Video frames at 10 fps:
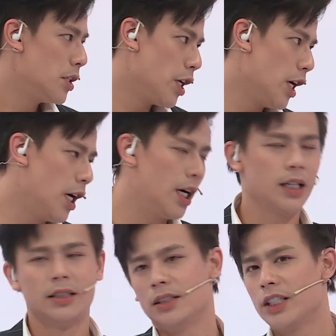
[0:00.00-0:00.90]

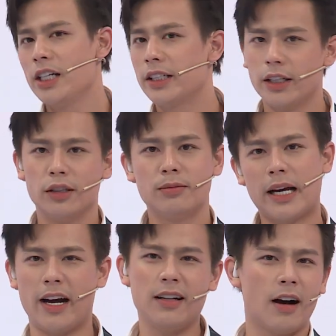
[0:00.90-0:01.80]
Chưa, chương trình của chúng
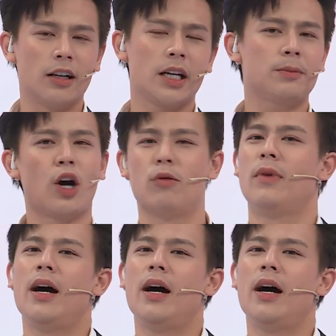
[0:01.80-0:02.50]
ta vẫn còn tiếp tục.